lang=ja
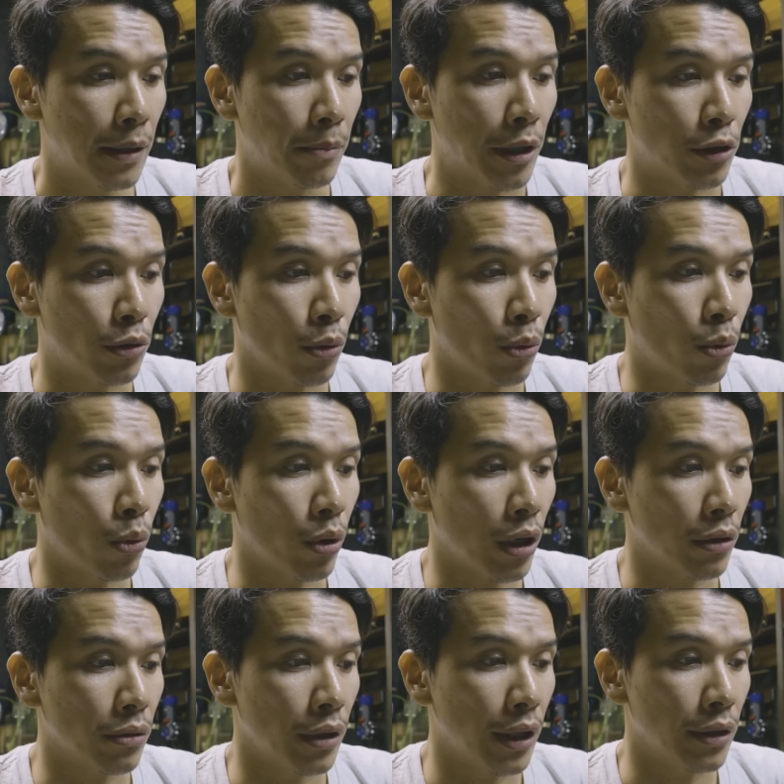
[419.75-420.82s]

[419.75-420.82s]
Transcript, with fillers: まあ、超広角レ